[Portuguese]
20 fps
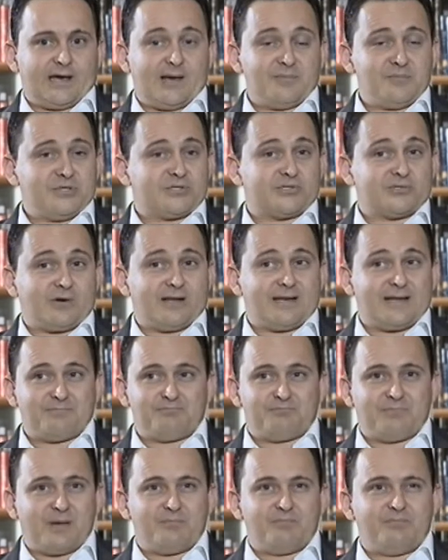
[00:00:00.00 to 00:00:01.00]
a minha história
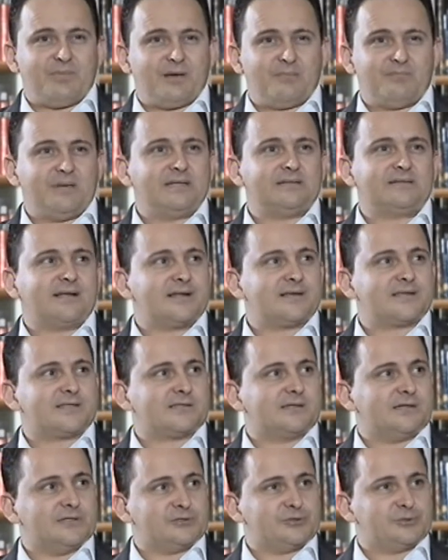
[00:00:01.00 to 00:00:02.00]
é, é, é bem
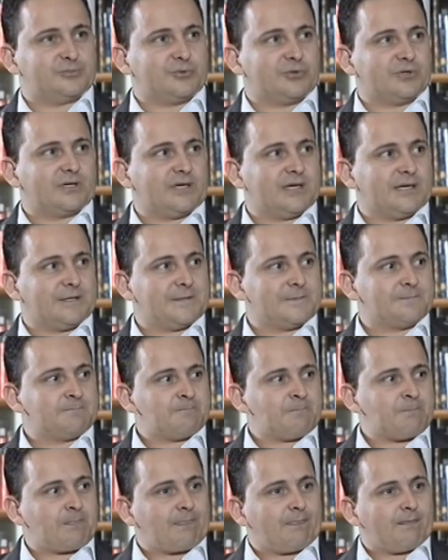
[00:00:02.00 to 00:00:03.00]
interessante, porque
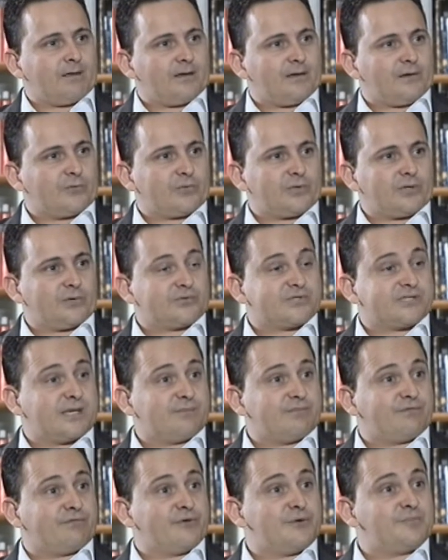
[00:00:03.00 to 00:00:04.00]
eu, eu,
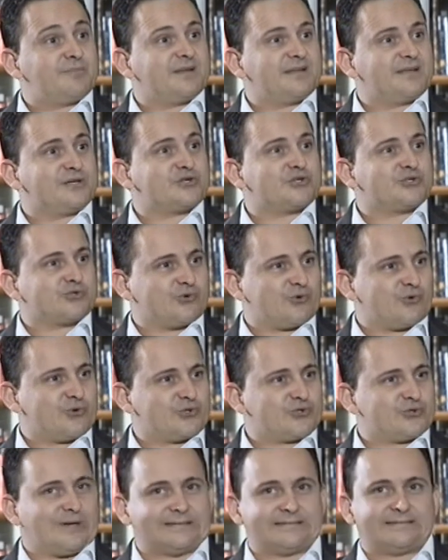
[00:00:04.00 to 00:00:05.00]
sempre fui
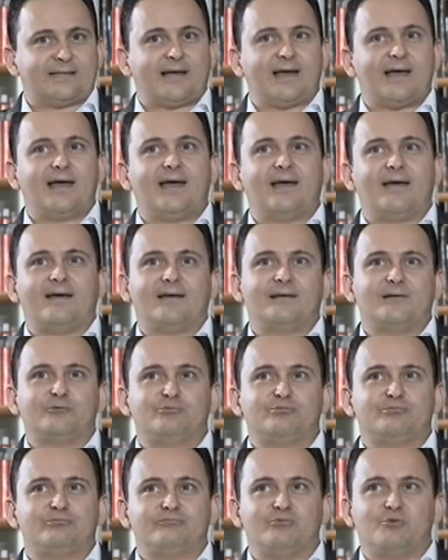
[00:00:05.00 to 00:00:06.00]
preguiçoso até
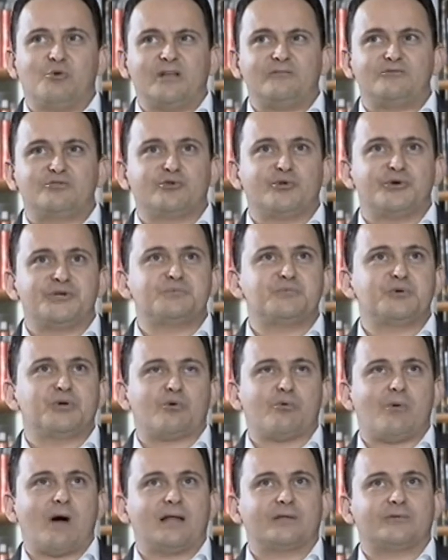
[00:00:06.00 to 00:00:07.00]
o ano de
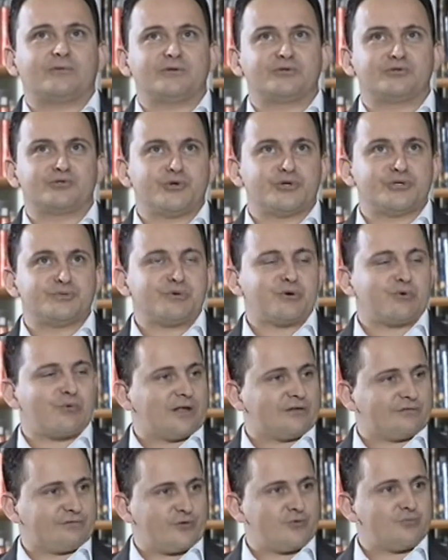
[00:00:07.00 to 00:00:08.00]
2004. O ano de
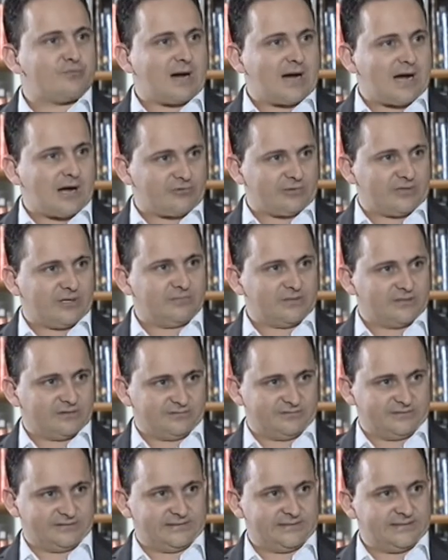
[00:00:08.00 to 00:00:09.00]
2004 foi um marco na minha
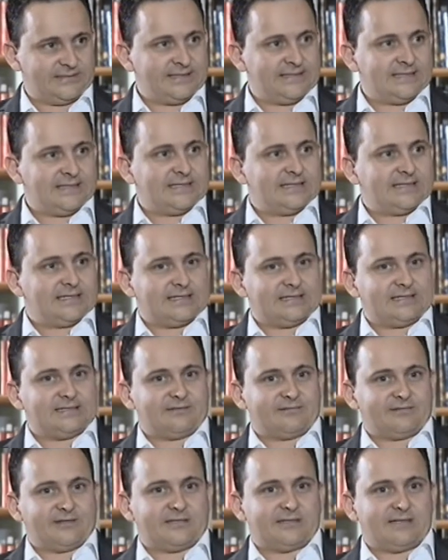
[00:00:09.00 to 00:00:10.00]
vida.
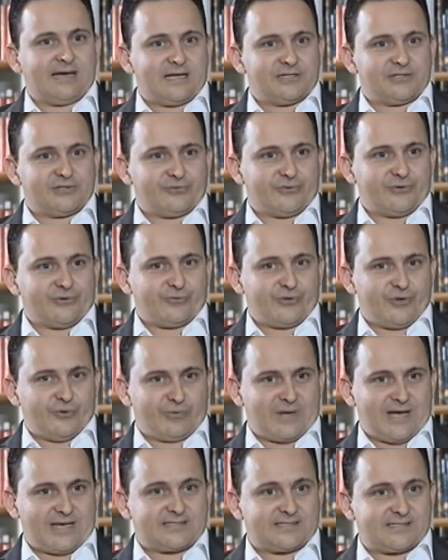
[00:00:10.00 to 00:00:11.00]
Na verdade, eu, eu, eu,
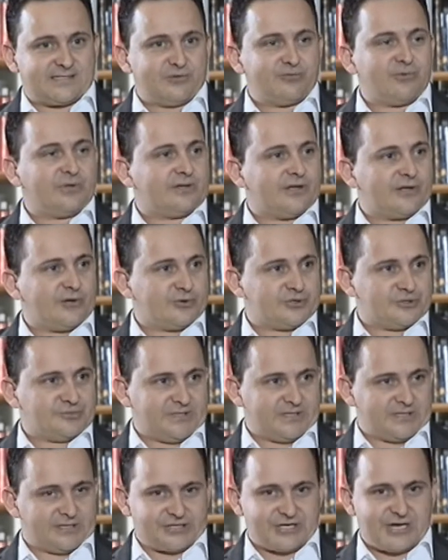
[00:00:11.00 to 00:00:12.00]
nasci no interior de
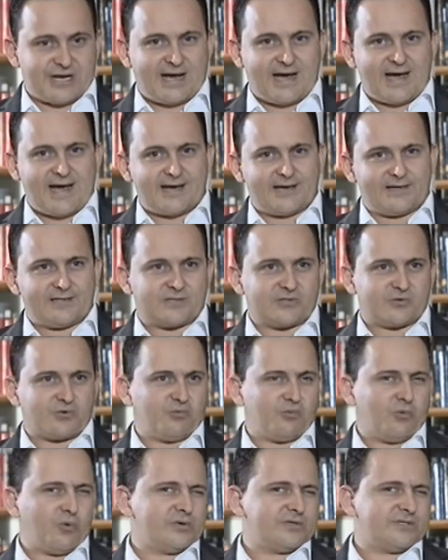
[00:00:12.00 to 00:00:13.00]
Minas Gerais, com
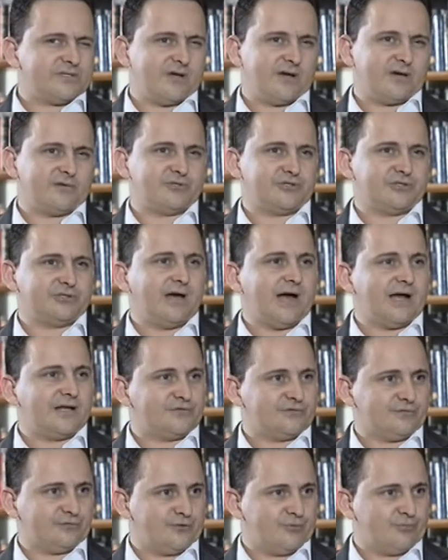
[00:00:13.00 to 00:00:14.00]
11 anos de
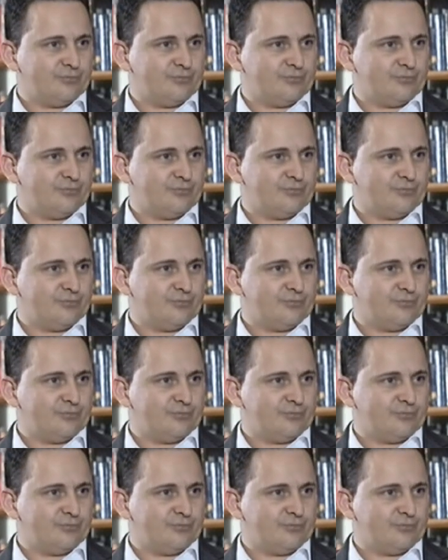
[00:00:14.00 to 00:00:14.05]
idade fui